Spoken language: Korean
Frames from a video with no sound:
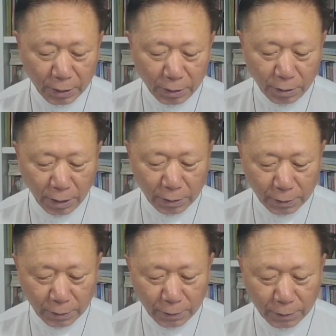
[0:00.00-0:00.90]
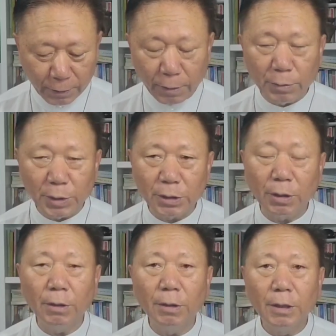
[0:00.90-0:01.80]
이런 예,
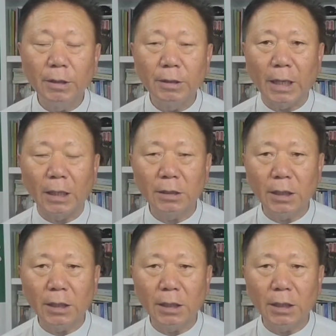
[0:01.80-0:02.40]
그러면서 나를